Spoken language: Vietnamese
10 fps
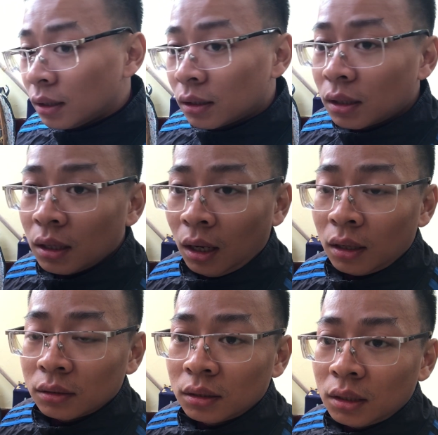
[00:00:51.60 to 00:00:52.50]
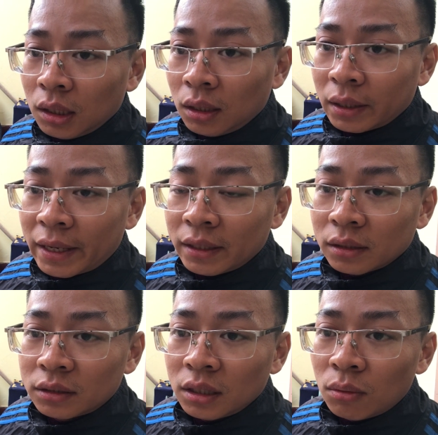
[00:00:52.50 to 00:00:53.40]
Thì uh, như ngay
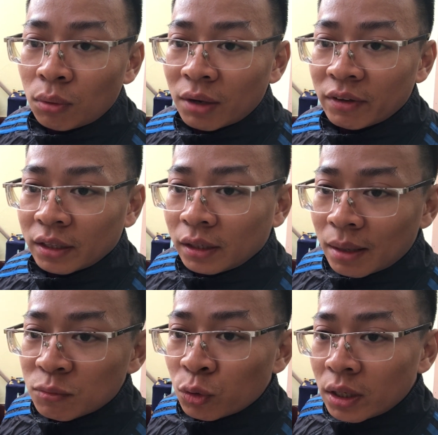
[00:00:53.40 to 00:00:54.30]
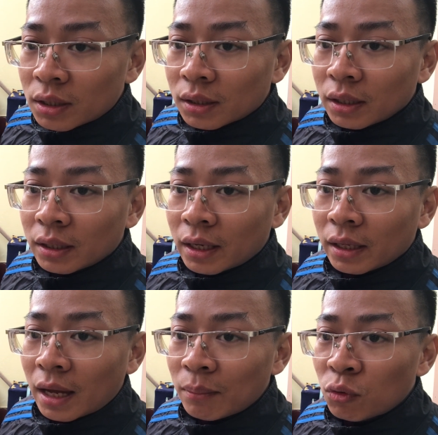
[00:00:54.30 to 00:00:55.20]
từ chiều hôm qua về thì em rút hết cái, cái
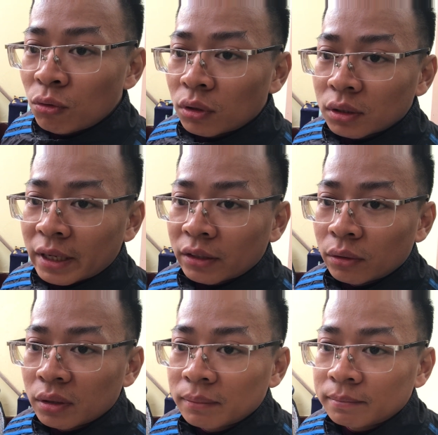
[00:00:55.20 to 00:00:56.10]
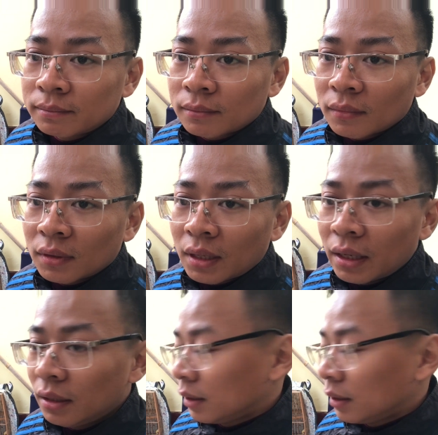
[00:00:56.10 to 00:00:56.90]
cám cũ của nó ra rồi. Đấy.